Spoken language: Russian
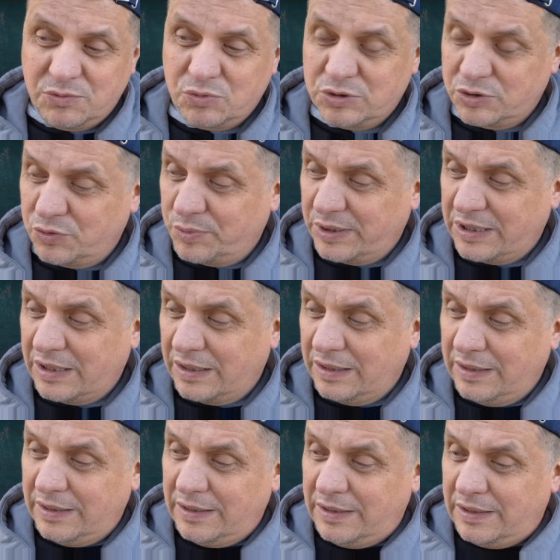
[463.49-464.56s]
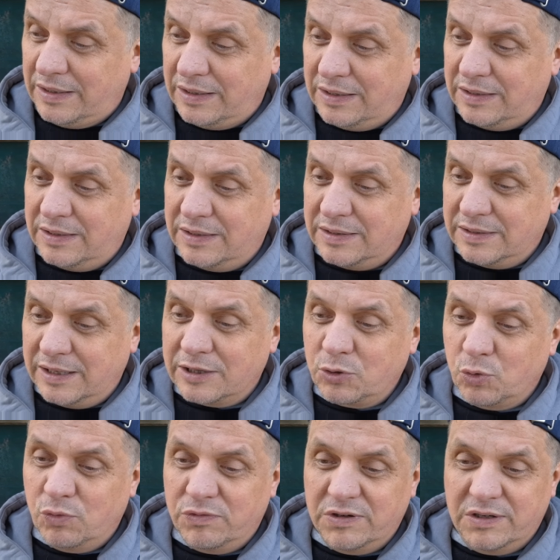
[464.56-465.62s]
Уже у меня а,
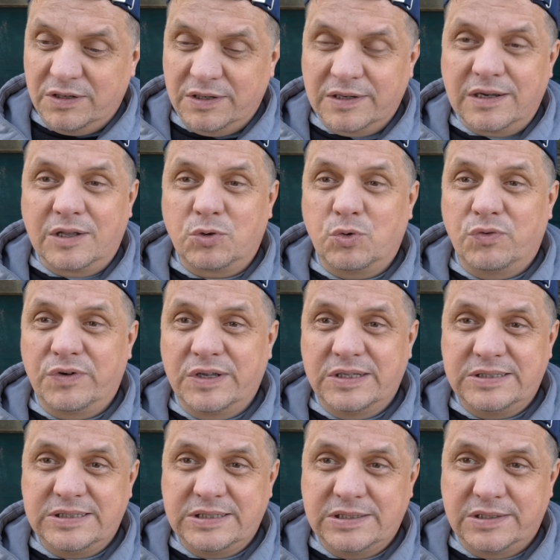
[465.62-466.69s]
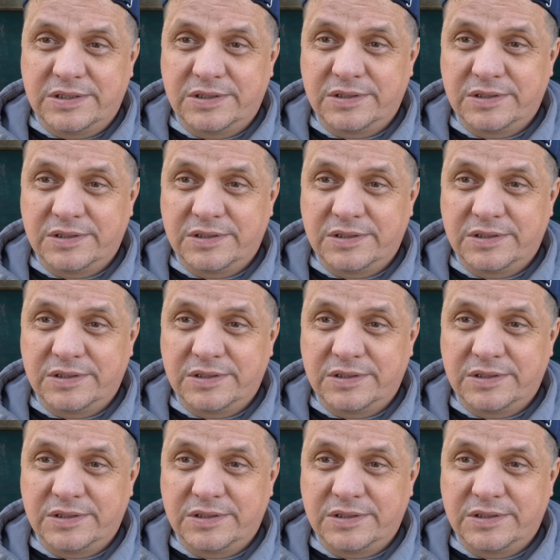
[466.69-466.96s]
готовы, готовы эти